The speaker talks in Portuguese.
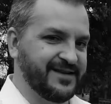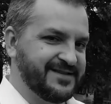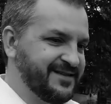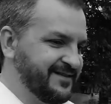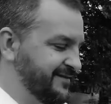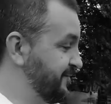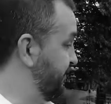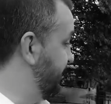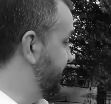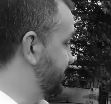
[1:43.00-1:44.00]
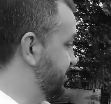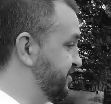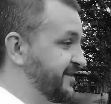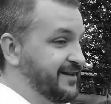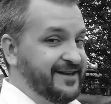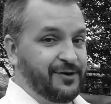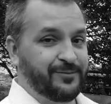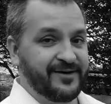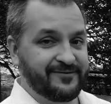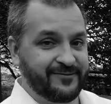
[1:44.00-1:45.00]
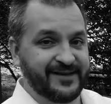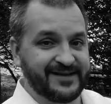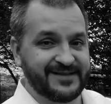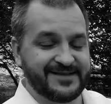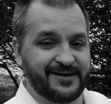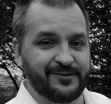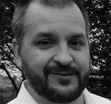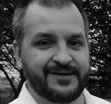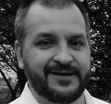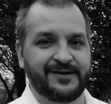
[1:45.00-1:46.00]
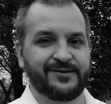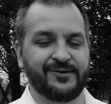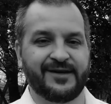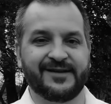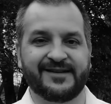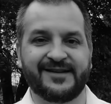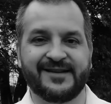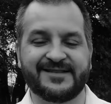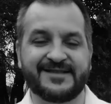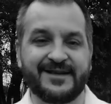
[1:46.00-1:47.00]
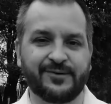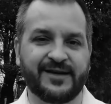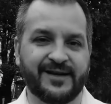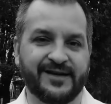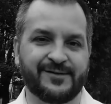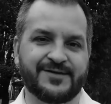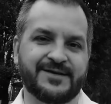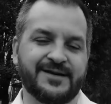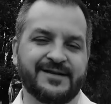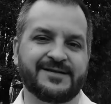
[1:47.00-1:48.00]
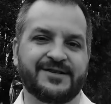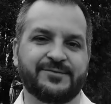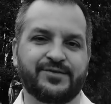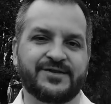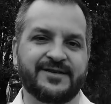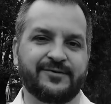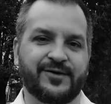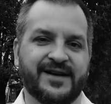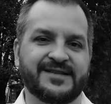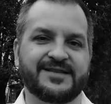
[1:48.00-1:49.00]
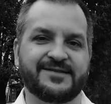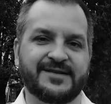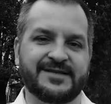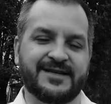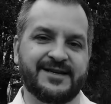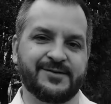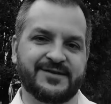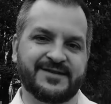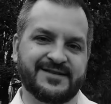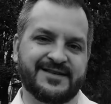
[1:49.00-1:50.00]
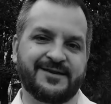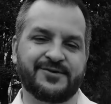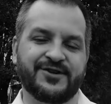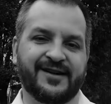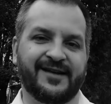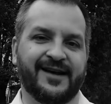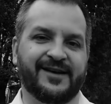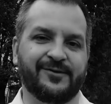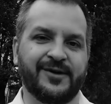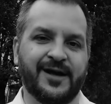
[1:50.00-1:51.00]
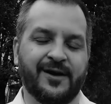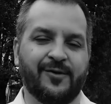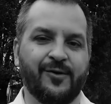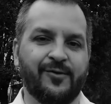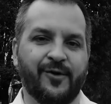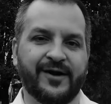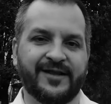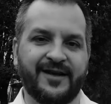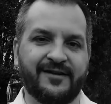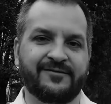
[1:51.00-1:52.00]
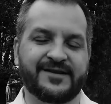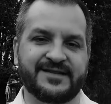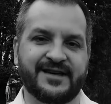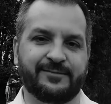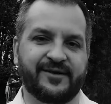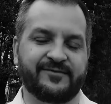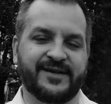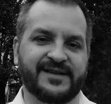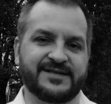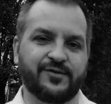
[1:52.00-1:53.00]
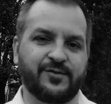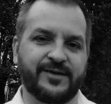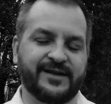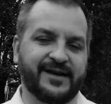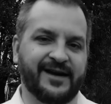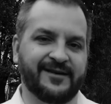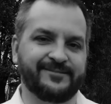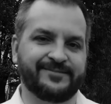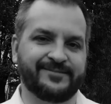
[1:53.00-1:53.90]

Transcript: essa, onde a gente tem não pavimentação durante cinco terrenos, seja possível que esses vizinhos, cinco de cada lado, concordem em fazer a pavimentação comunitária.